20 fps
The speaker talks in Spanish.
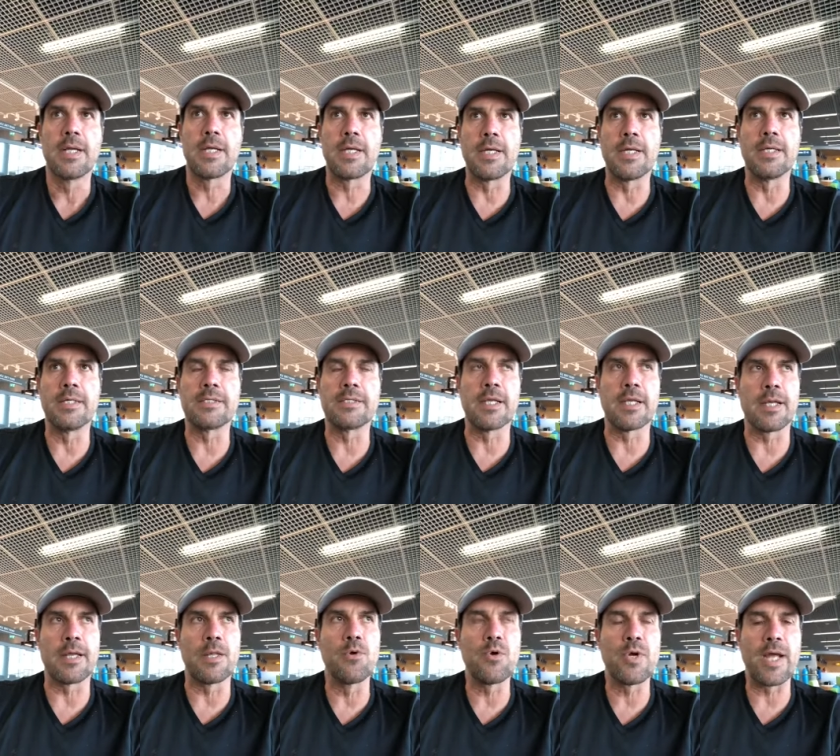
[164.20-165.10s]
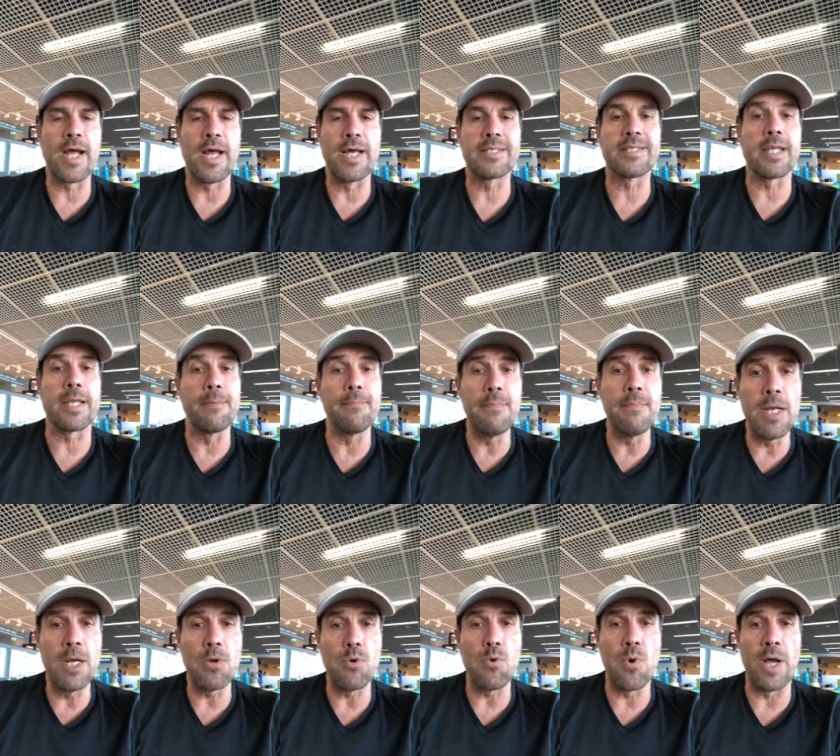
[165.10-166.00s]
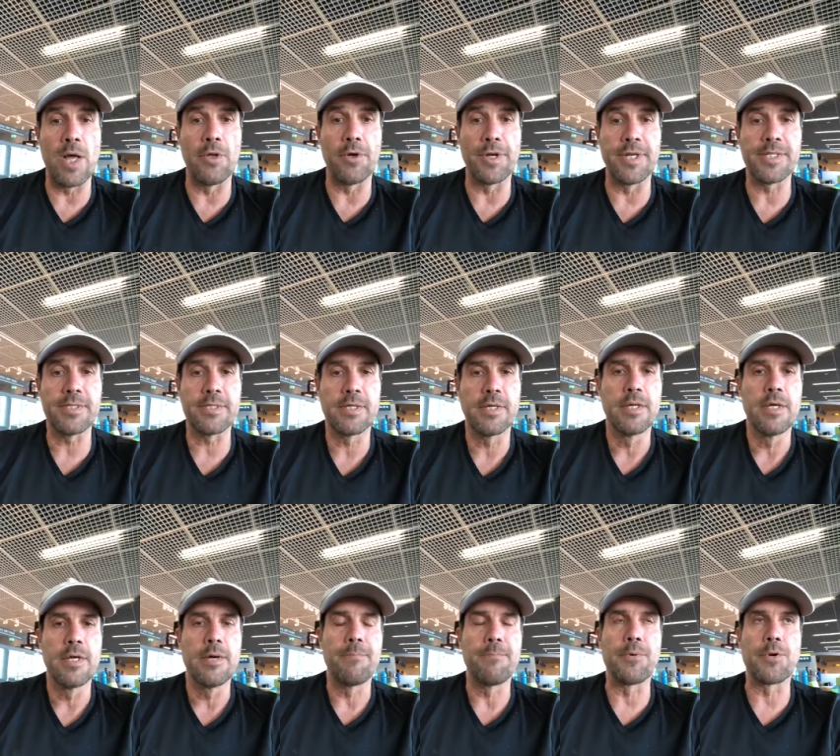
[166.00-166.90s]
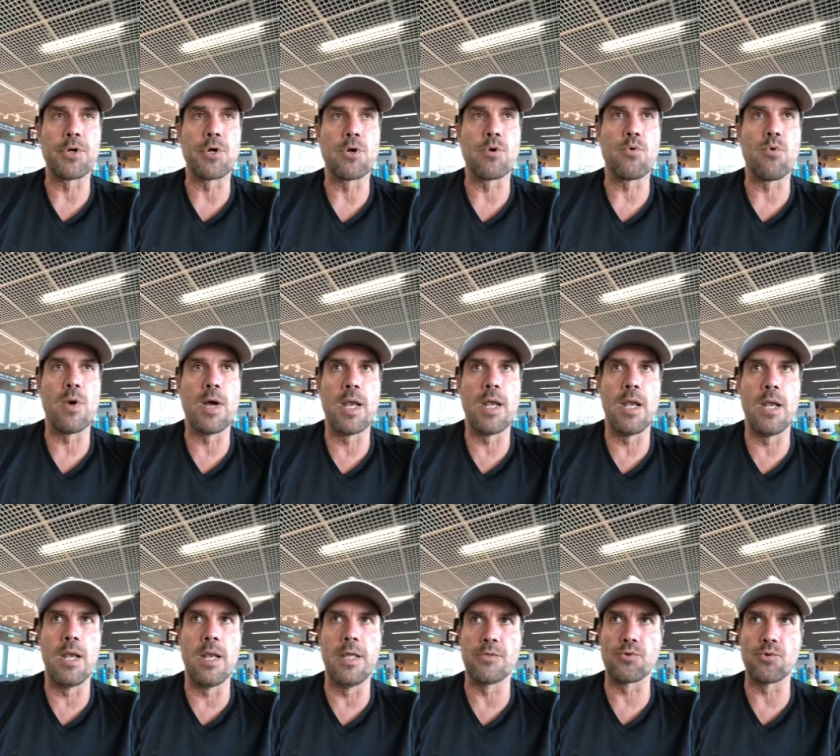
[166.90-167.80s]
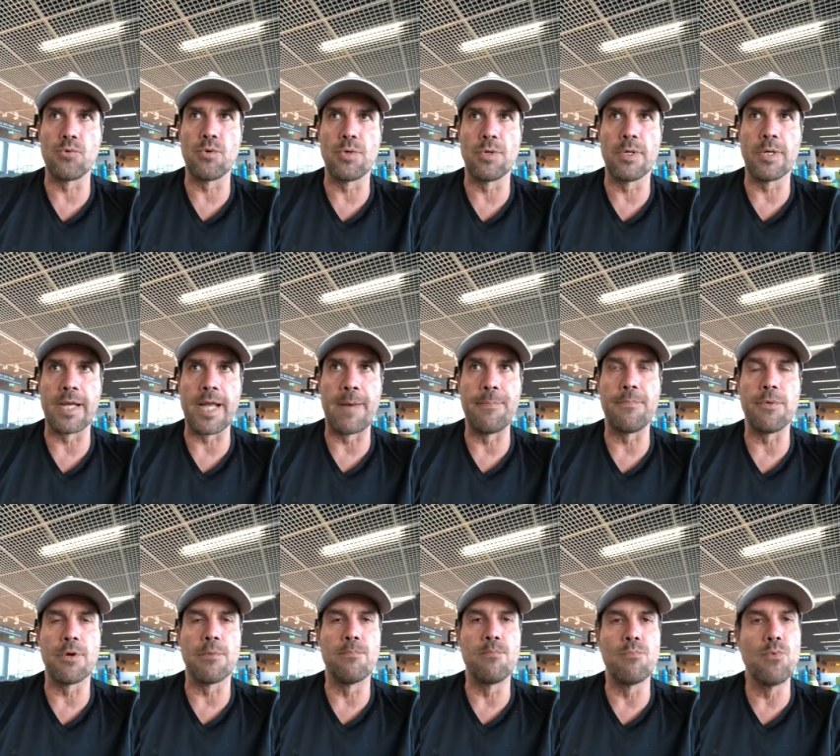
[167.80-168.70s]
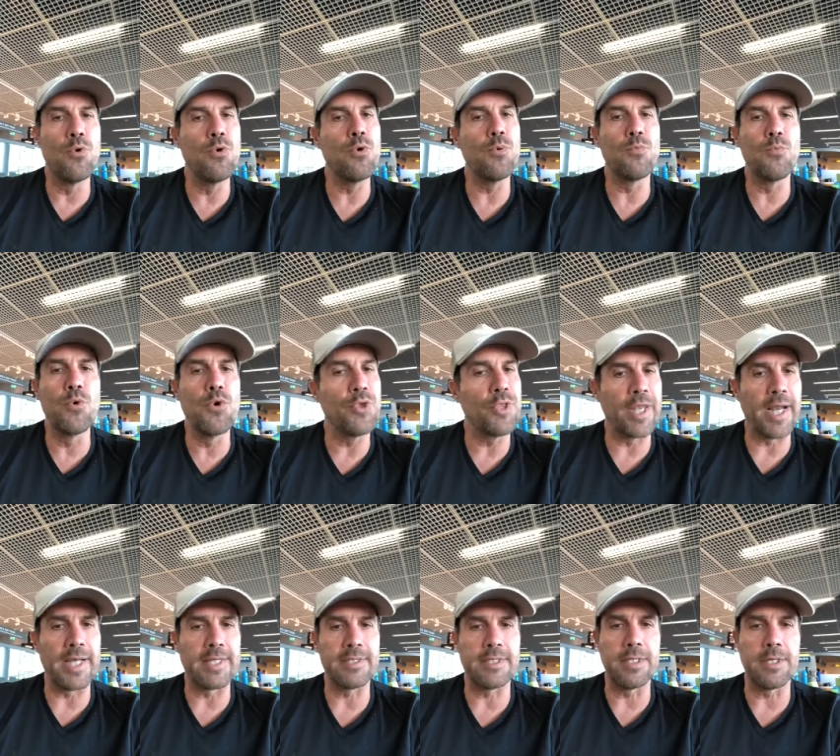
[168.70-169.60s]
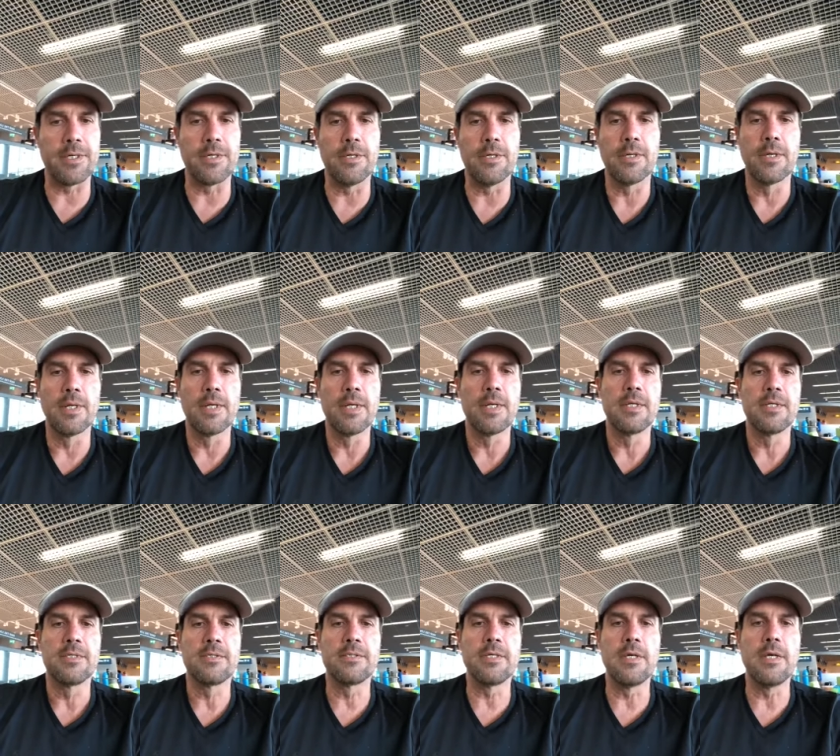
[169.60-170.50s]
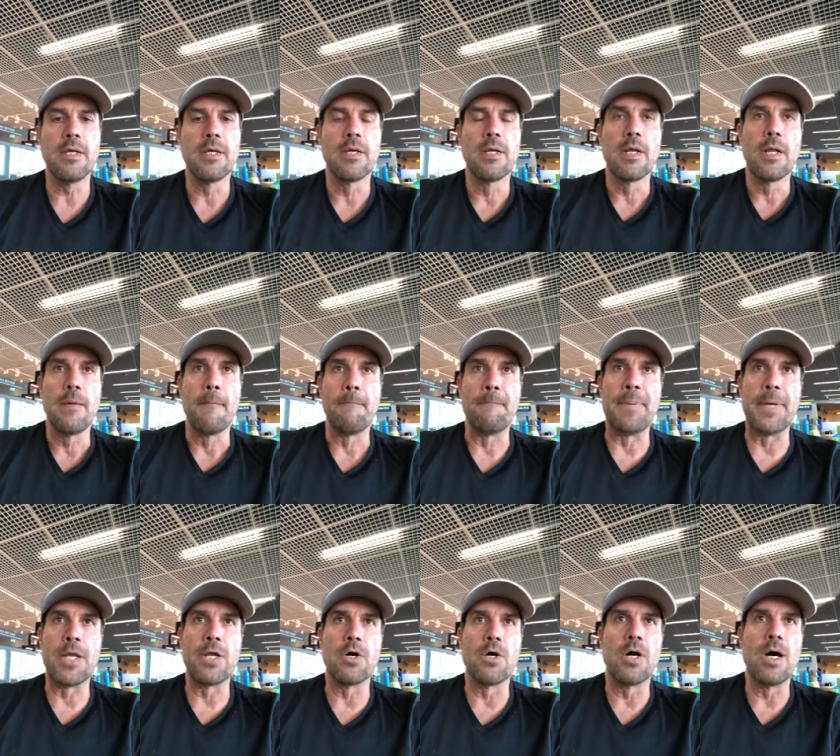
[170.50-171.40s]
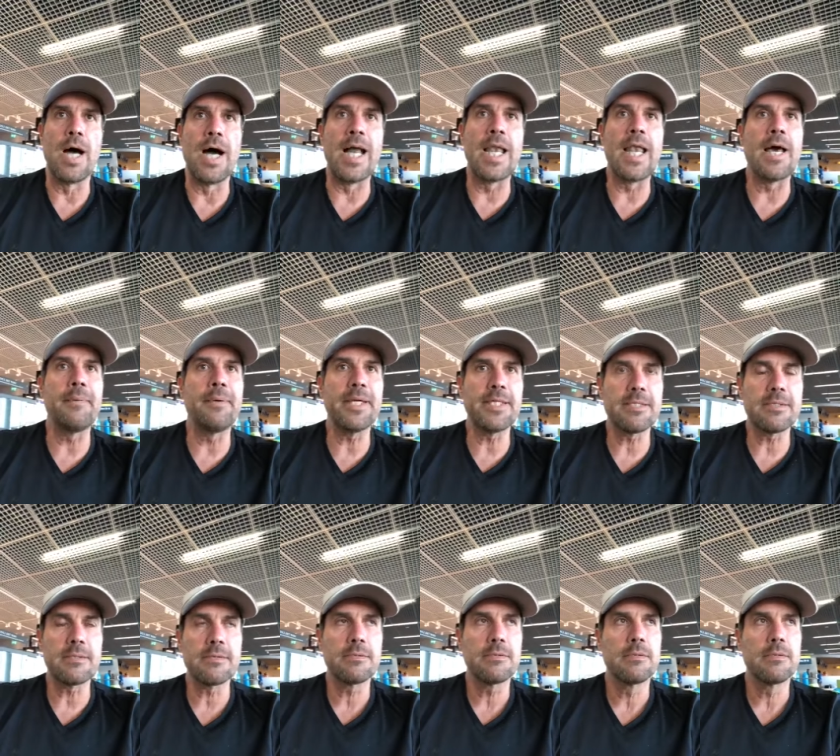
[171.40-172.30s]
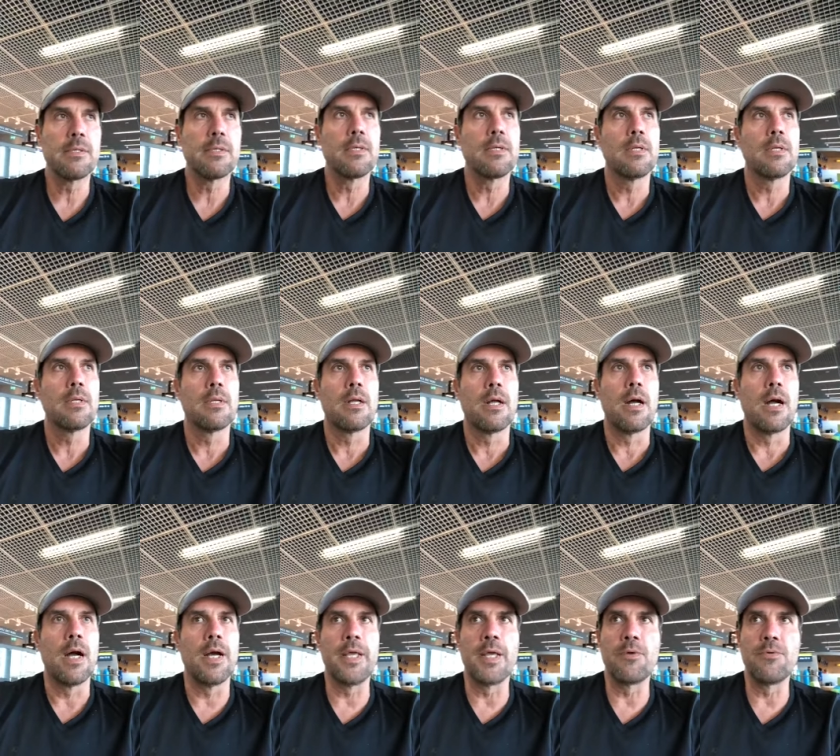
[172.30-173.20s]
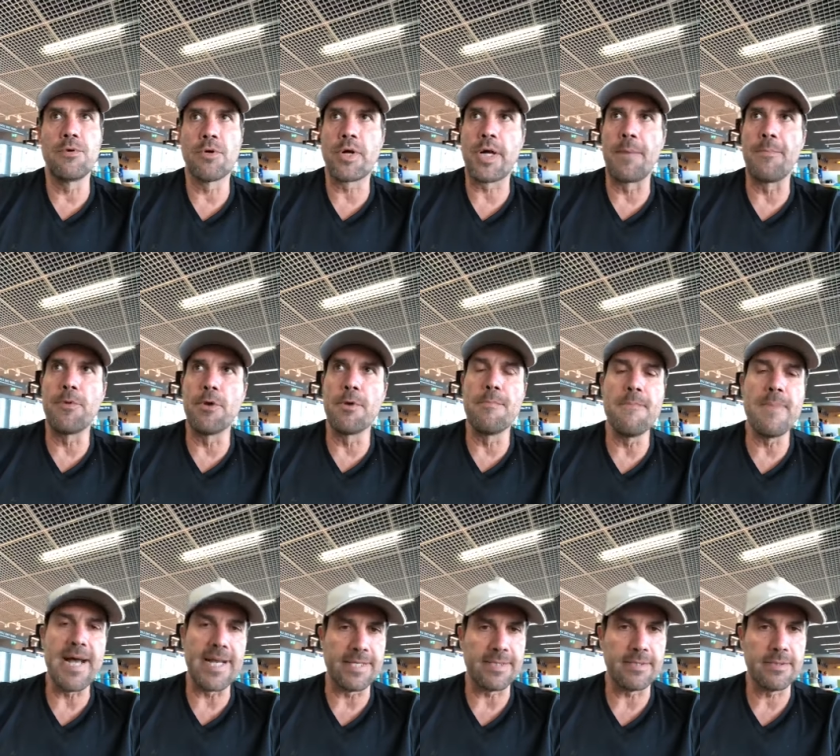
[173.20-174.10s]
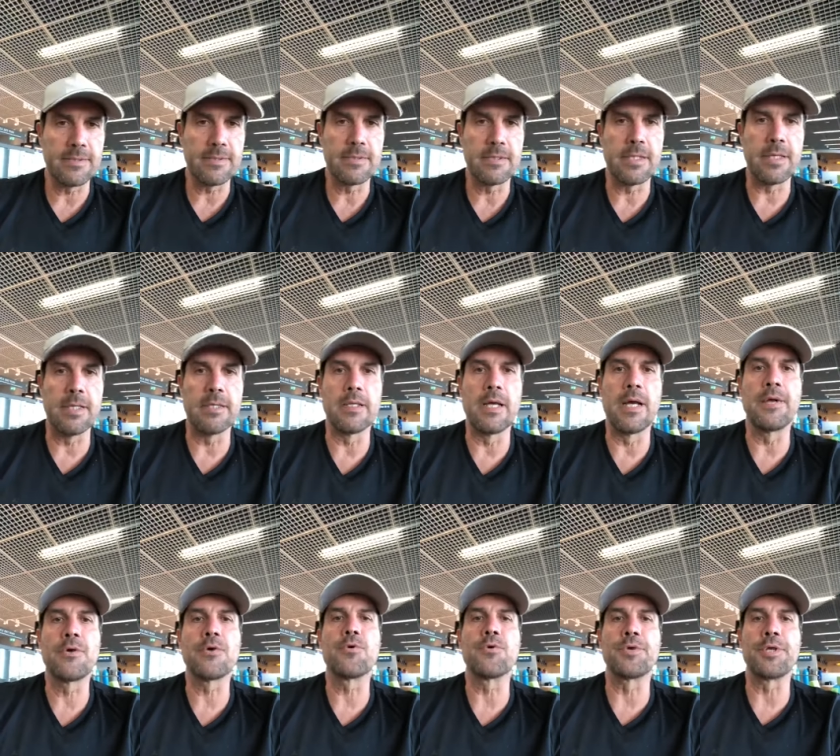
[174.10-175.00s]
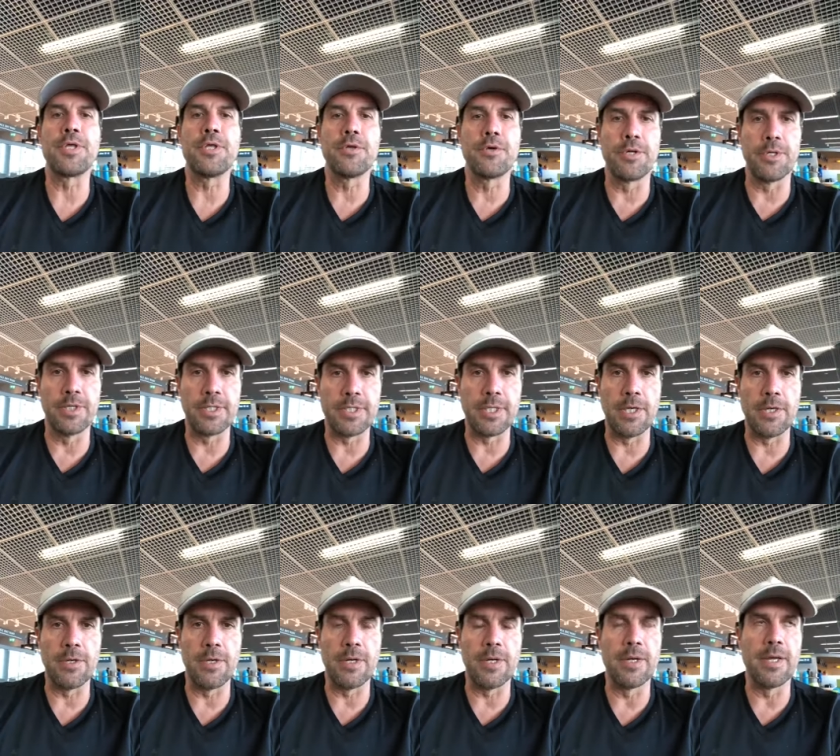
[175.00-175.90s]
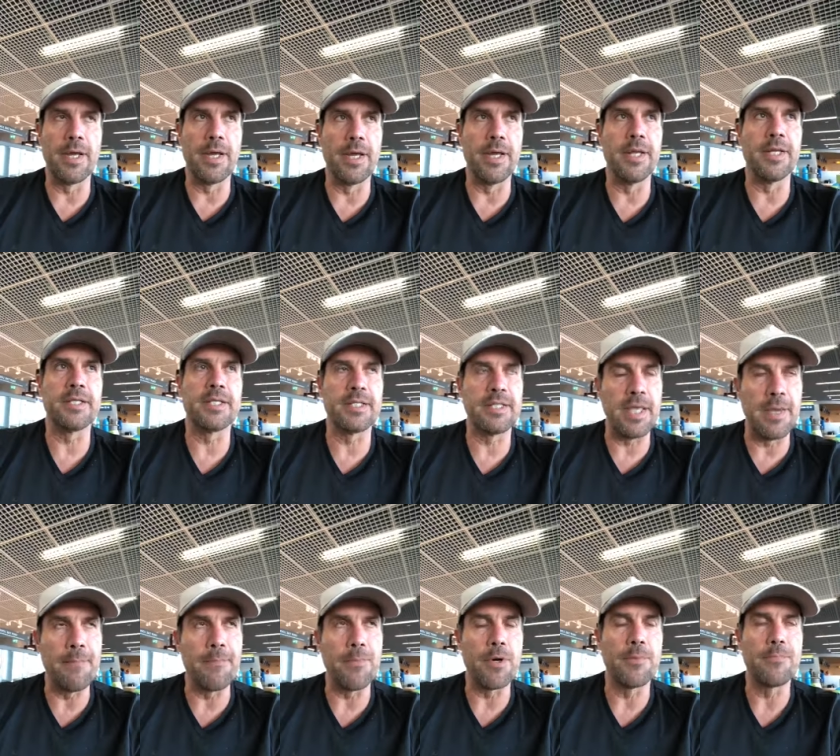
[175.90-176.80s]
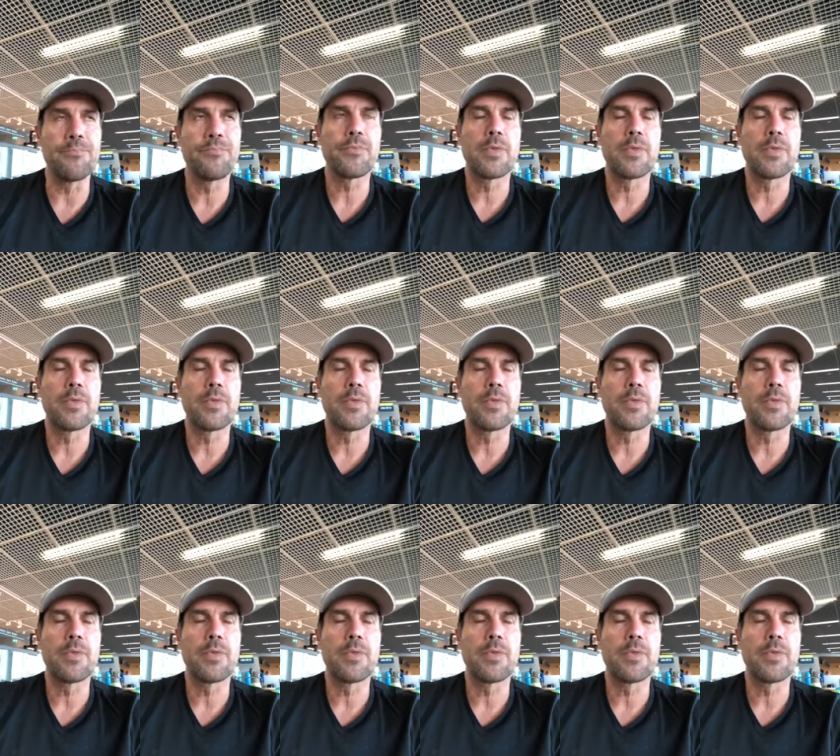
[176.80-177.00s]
que se reduzca a 3.000 jugadores, por lo cual es un cambio muy, muy drástico, ¿sí? Pero a la vez hay algunos cambios más que han ocurrido este, en este, tiempo.